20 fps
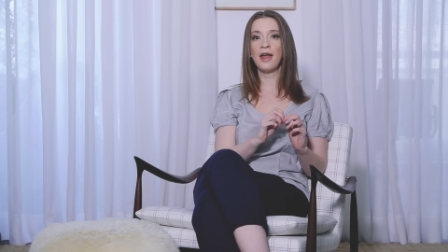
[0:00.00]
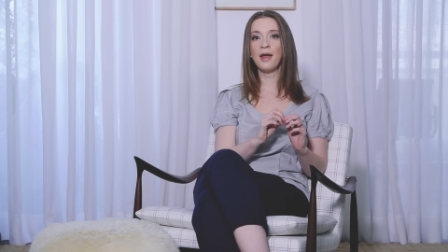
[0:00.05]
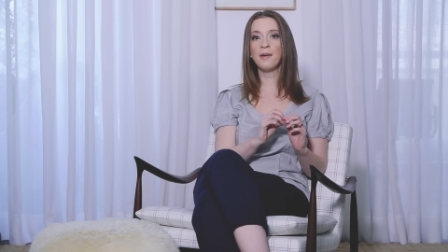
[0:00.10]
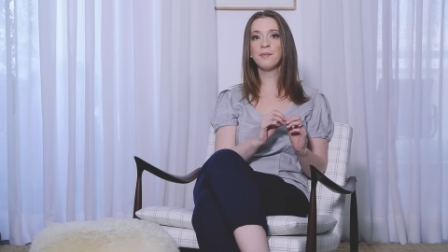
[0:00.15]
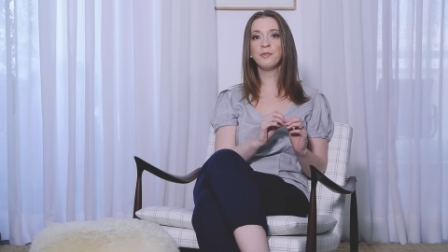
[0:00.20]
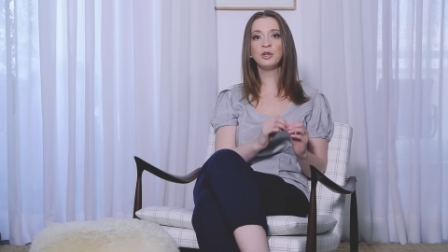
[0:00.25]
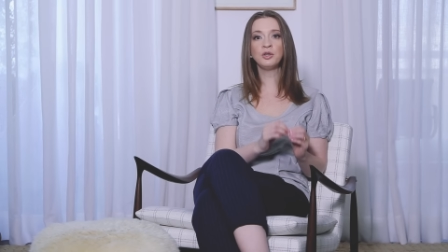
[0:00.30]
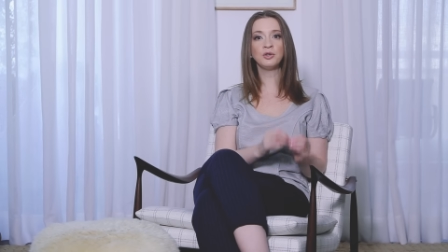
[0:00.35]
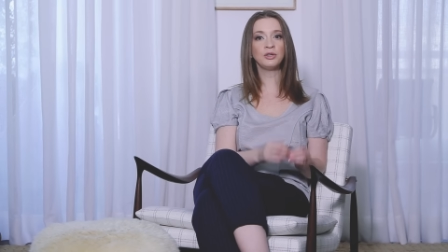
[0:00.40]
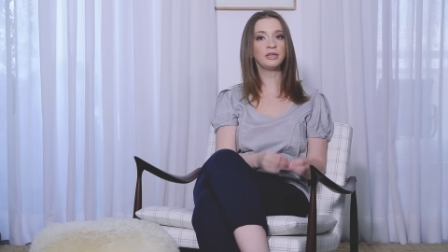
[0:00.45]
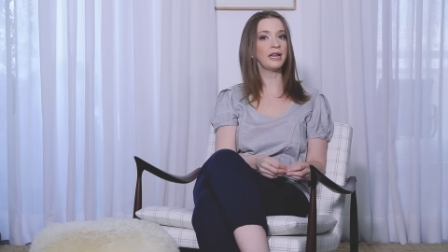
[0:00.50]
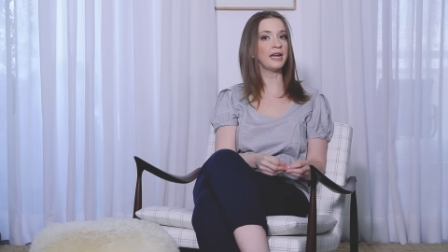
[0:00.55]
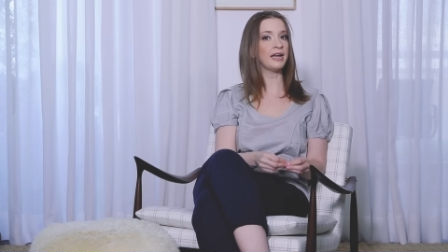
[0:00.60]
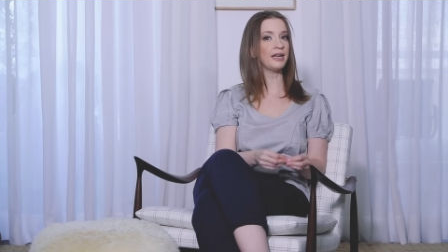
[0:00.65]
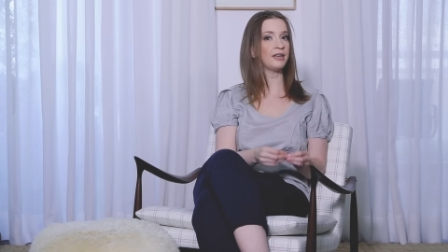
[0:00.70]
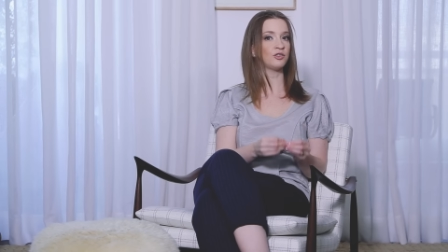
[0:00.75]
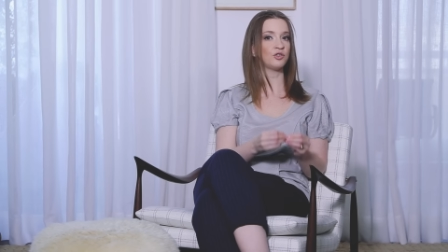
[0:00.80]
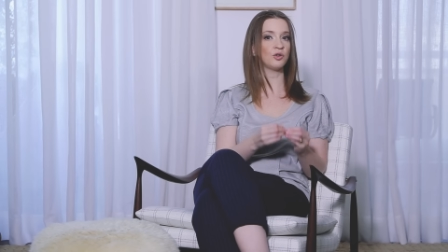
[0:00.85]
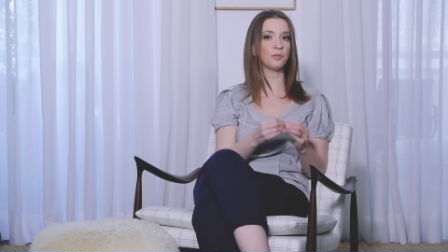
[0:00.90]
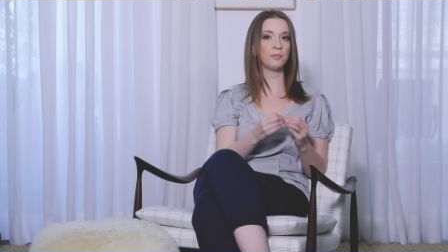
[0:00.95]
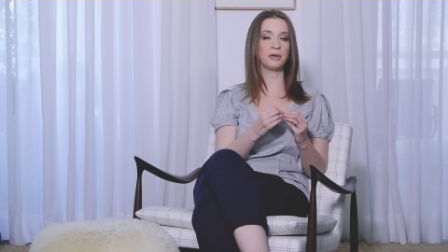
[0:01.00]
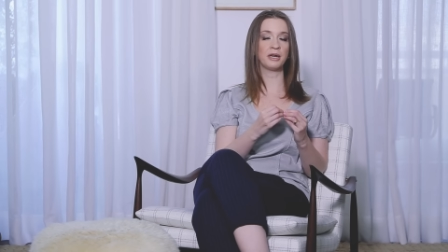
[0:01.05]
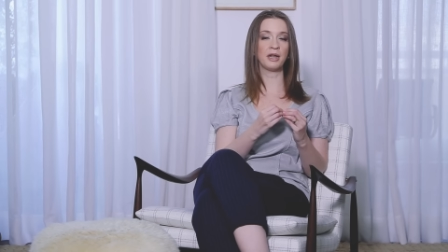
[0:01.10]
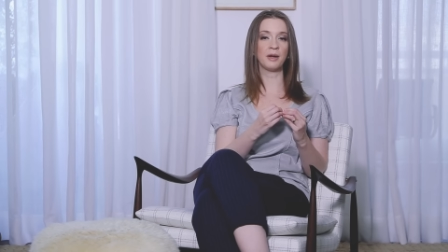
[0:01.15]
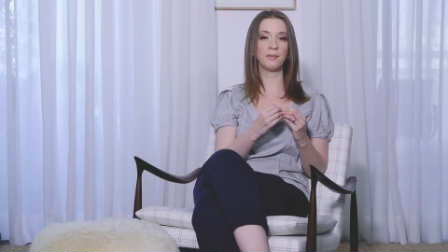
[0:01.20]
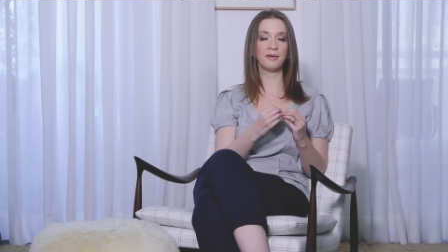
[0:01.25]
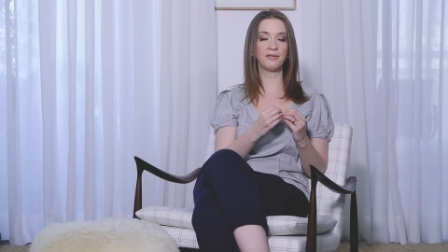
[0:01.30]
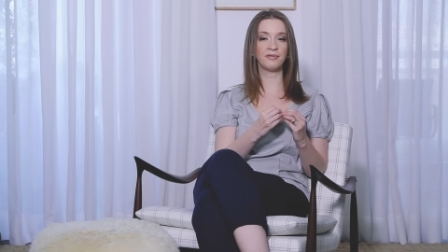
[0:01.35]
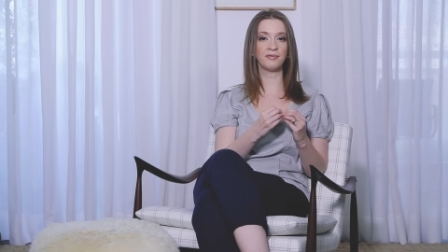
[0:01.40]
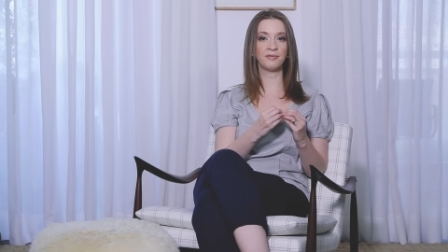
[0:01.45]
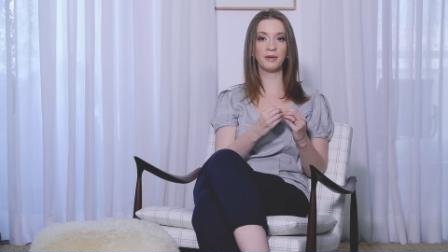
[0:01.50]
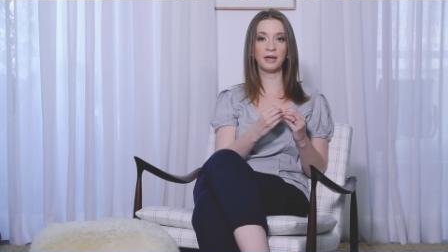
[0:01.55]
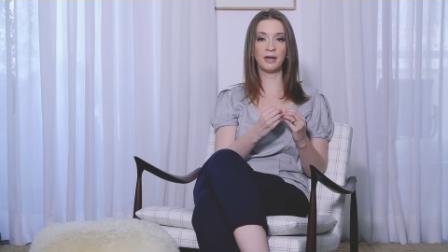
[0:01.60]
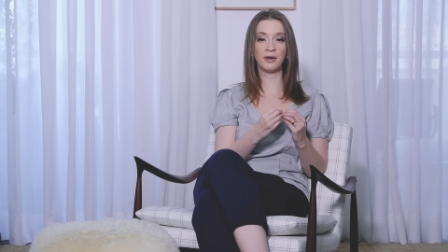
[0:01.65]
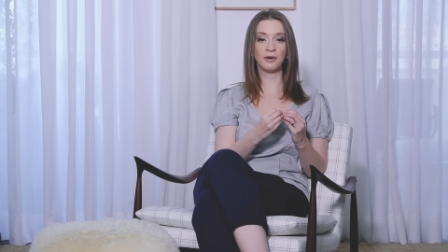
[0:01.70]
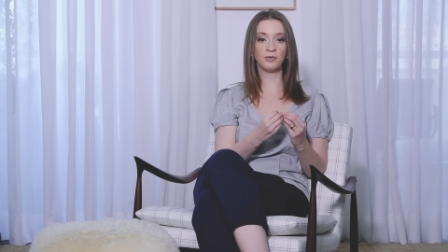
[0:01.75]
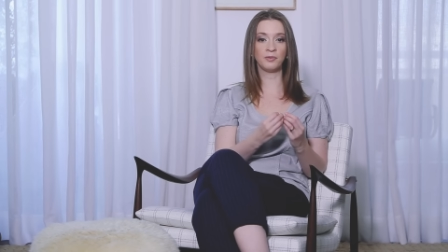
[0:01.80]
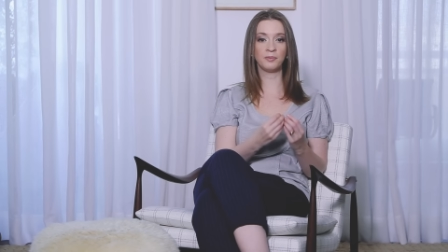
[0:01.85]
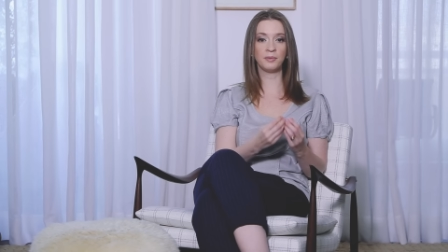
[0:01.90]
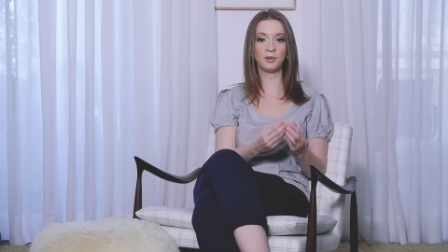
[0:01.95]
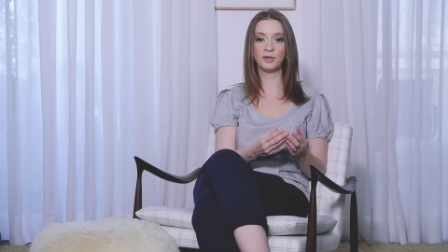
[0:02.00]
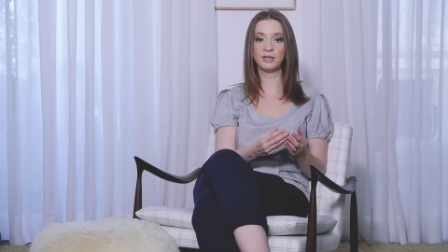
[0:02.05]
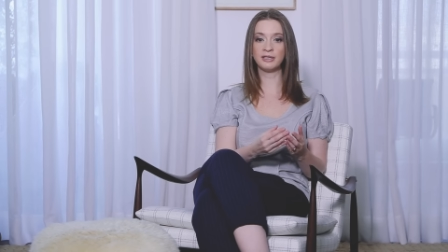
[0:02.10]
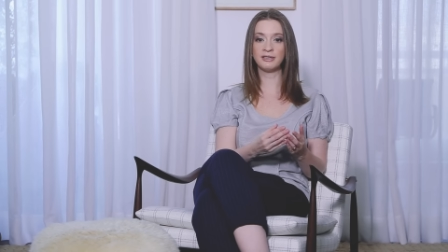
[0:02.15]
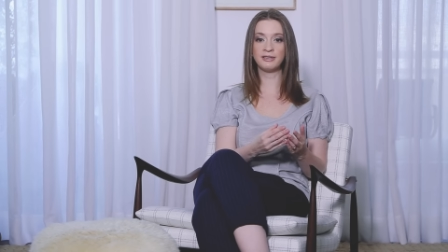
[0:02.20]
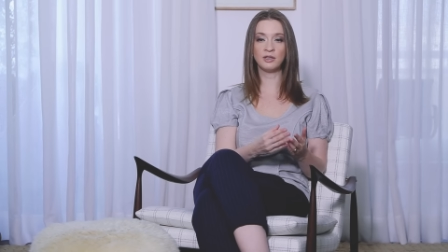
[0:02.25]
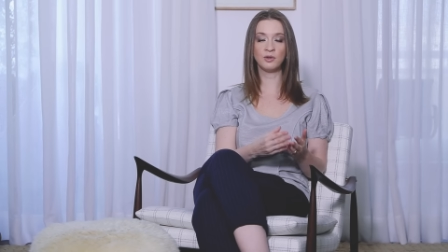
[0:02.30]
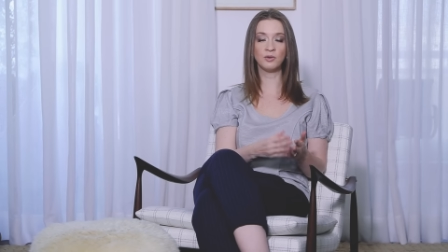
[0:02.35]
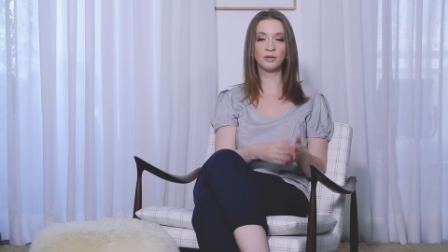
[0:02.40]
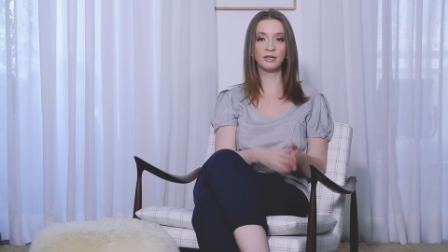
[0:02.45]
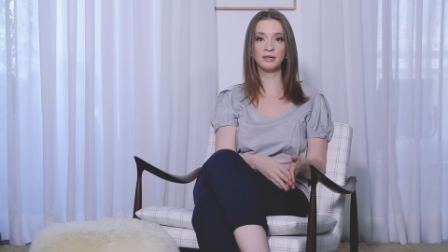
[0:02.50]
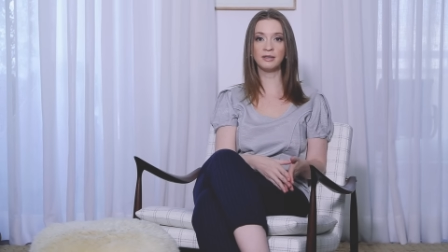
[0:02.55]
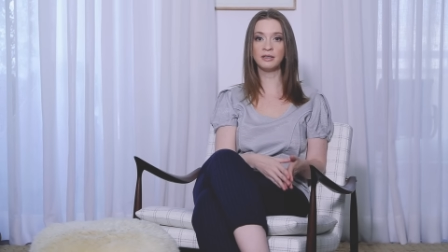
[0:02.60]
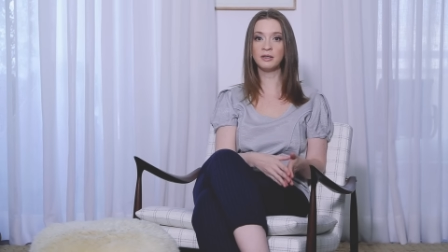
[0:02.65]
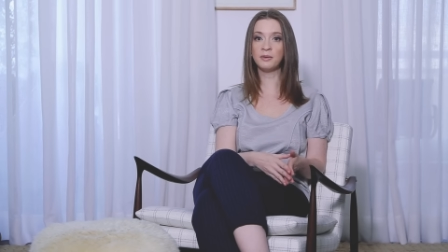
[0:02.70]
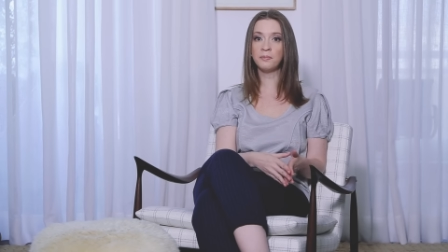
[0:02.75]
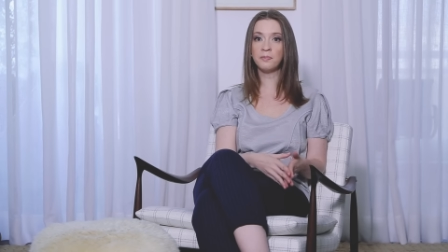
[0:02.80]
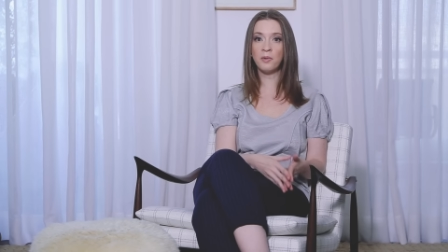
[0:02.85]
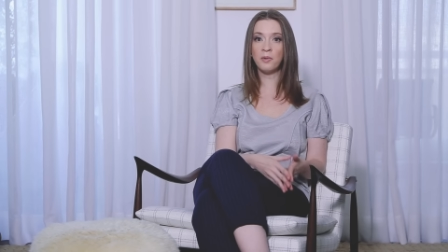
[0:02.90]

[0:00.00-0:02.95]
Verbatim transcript: É muito tenso, porque é uma, é uma ocasião que não